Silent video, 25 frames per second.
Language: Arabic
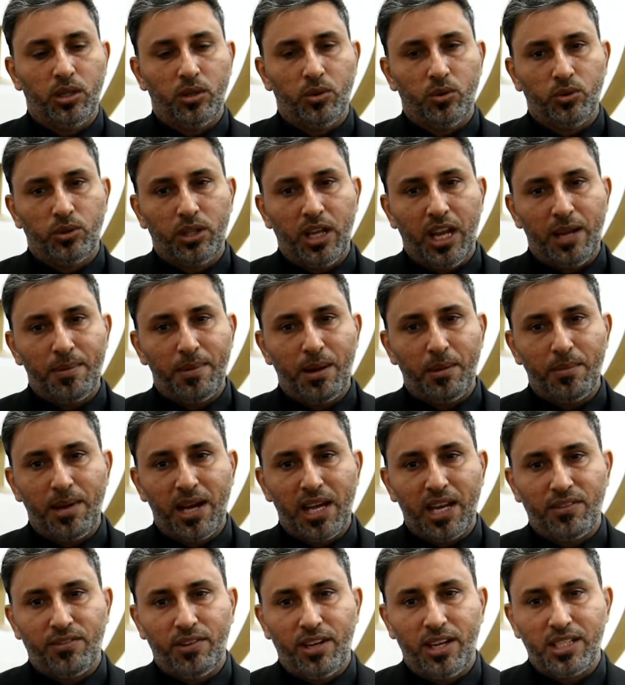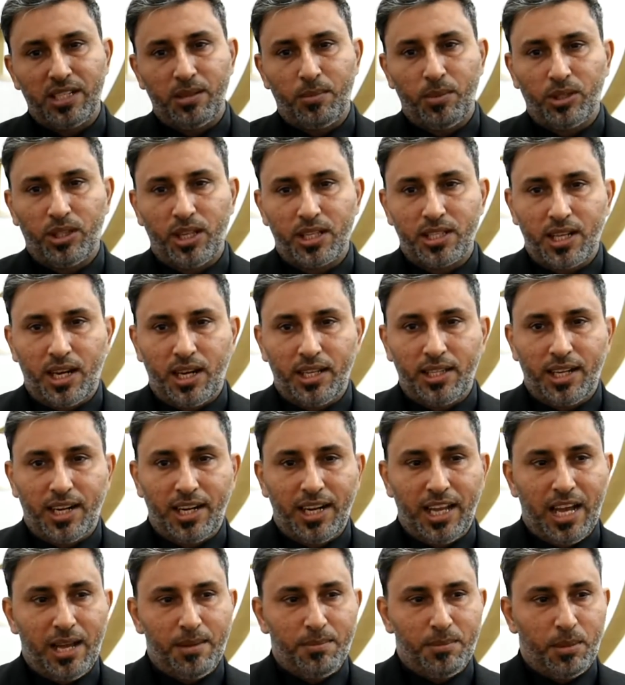ودائما المعرفة ليس مقتصرة على الإدارة
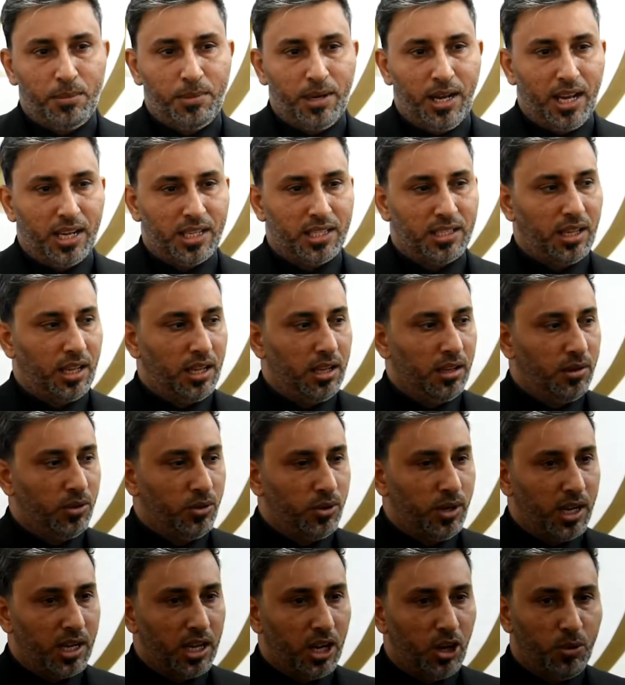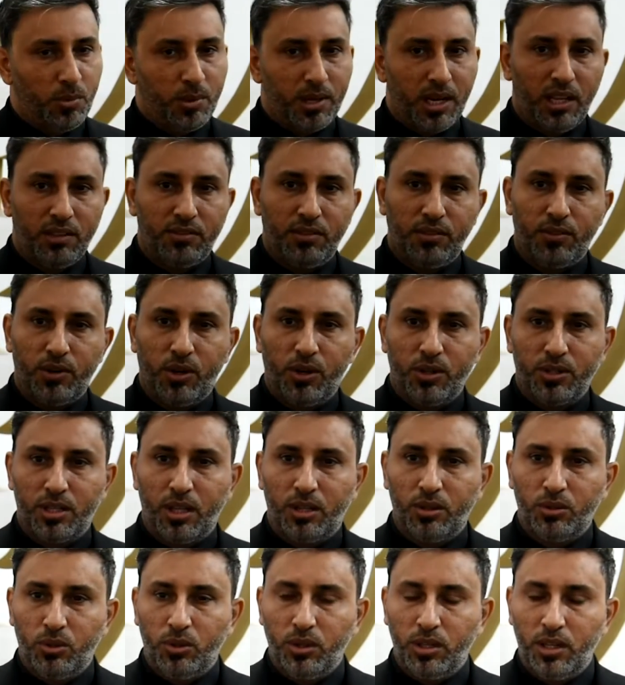العامة بالعكس هناك خبرات في فروع
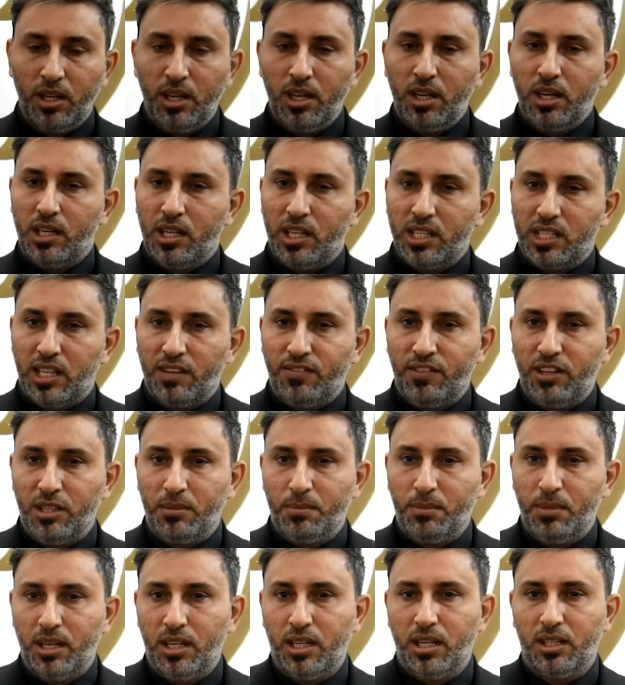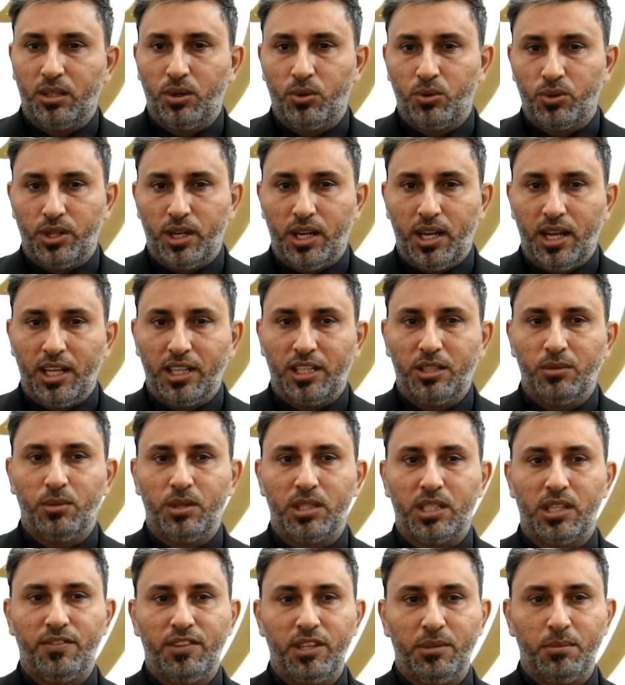الصندوق نستفيد من توجيهاتهم
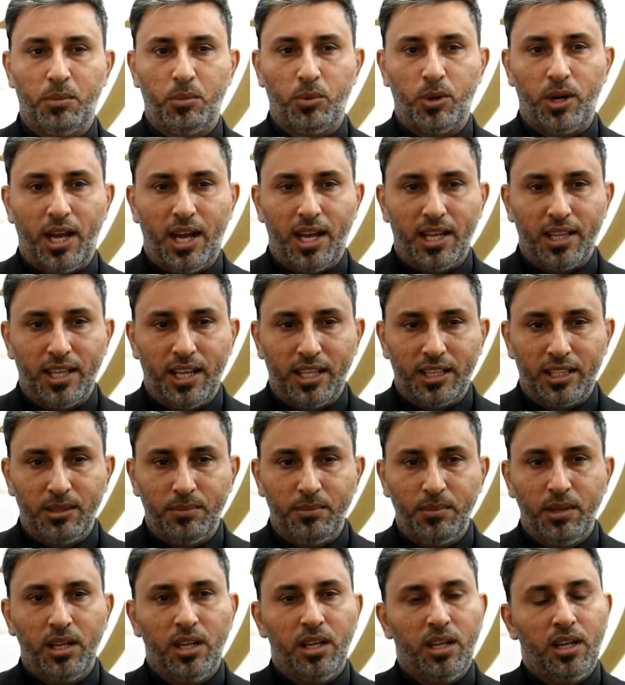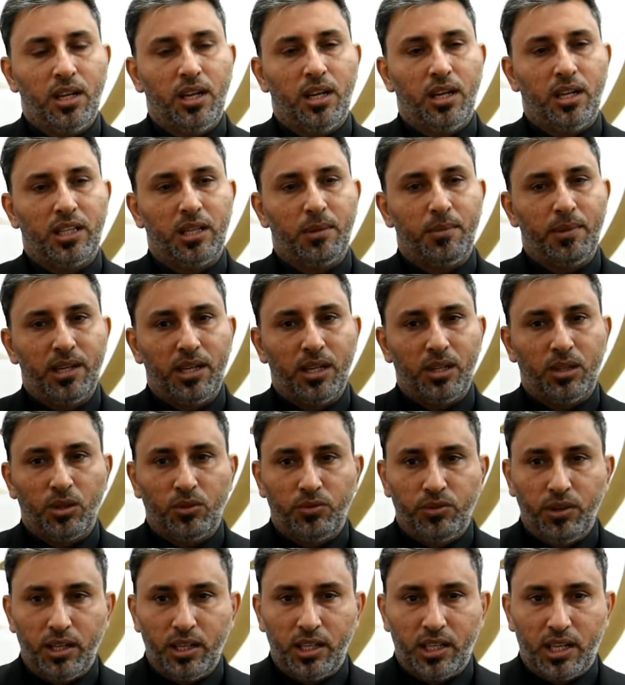ونستفيد من ملاحظاتهم نتمنى
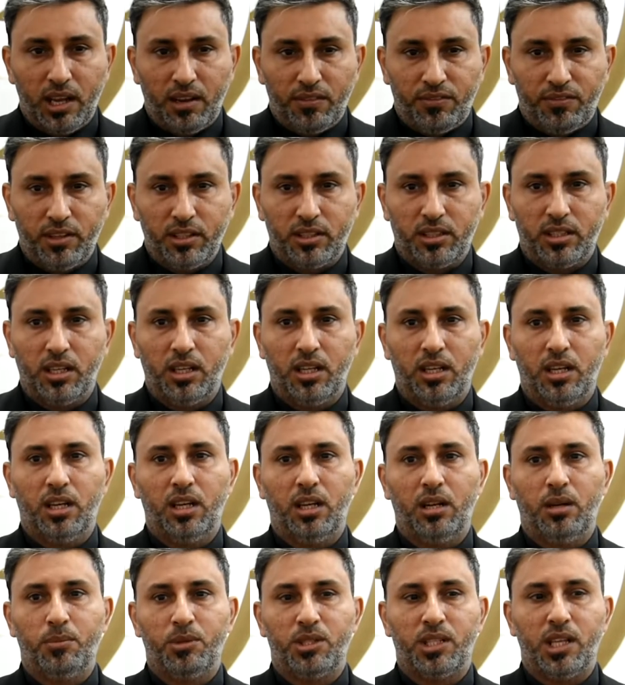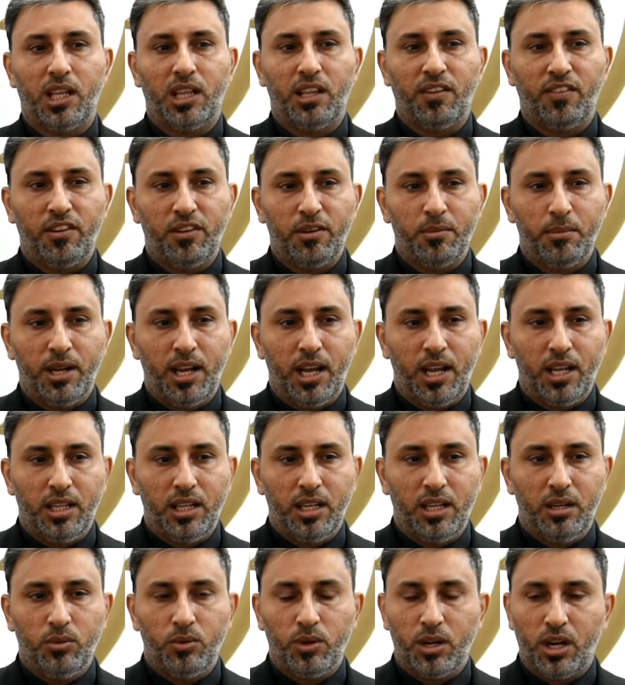التوفيق لكافة آه، المستهدفين من
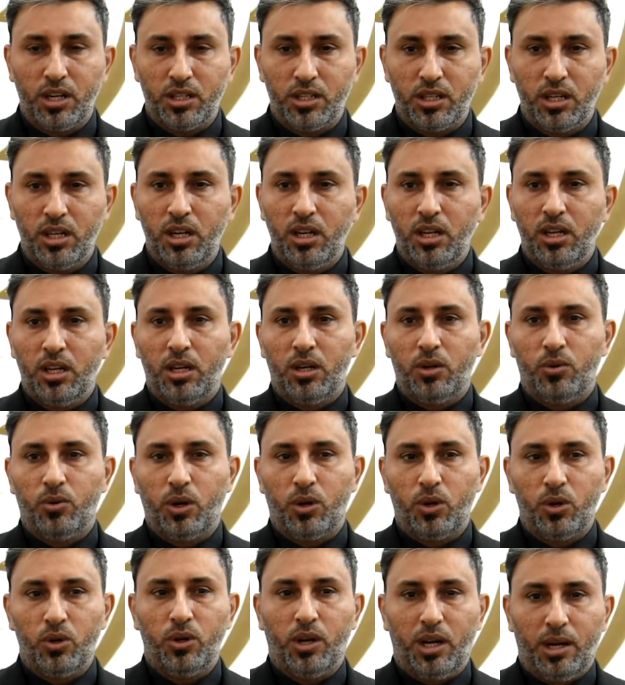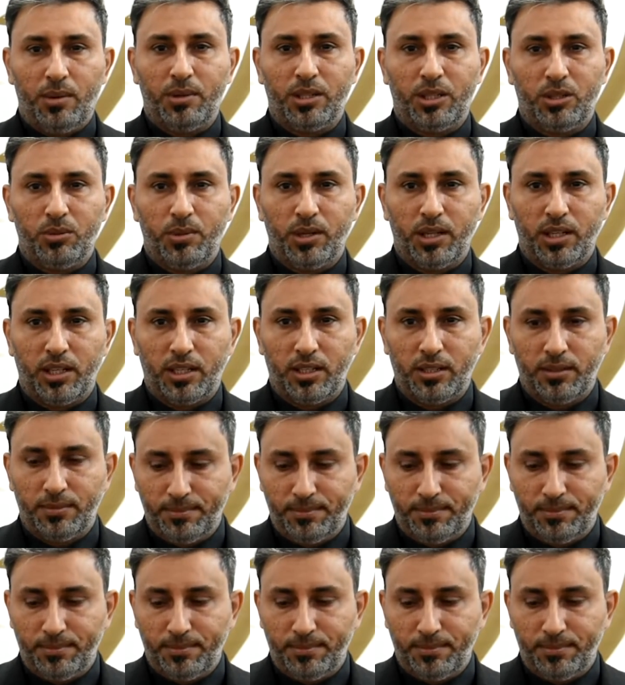هذه الورش وكل عام وانتم بخير